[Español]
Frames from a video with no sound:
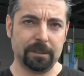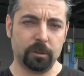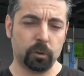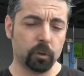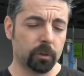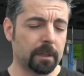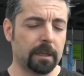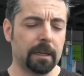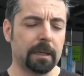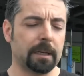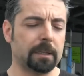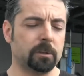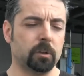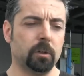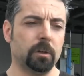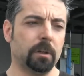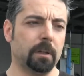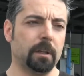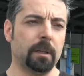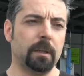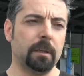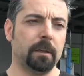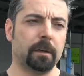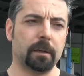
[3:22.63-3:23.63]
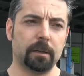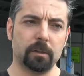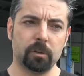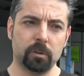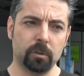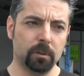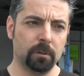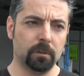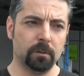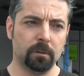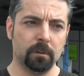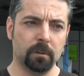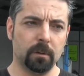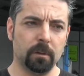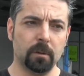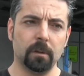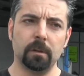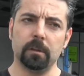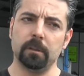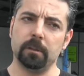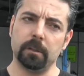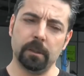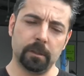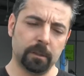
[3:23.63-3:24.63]
toda la gasolineras de Resol
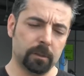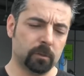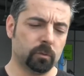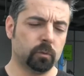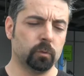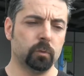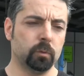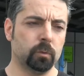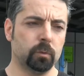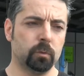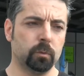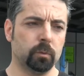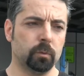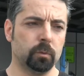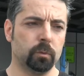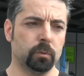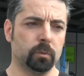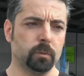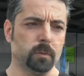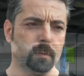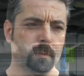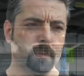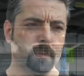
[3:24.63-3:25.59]
tienen su,